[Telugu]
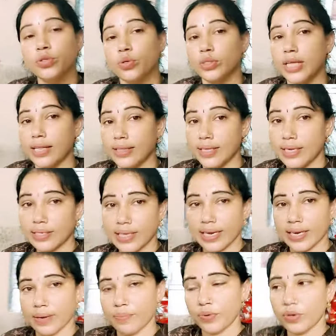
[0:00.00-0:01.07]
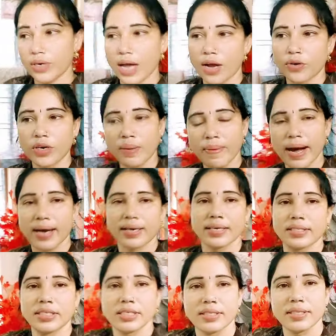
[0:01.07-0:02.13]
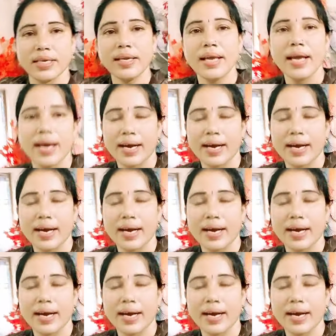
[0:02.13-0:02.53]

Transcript: సో తను తీసుకెళ్ళినప్పుడు నాకు కూడా బాగా నచ్చింది